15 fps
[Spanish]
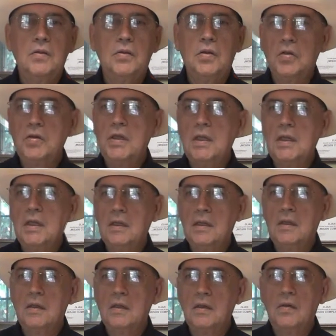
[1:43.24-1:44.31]
donde
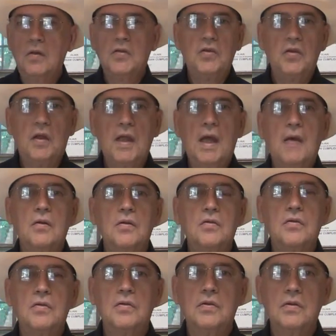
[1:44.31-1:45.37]
los
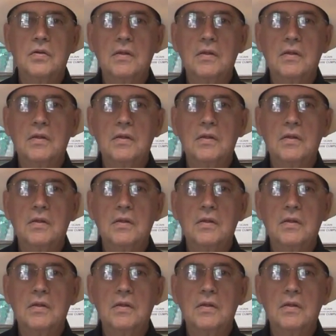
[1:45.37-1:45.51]
ciudadanos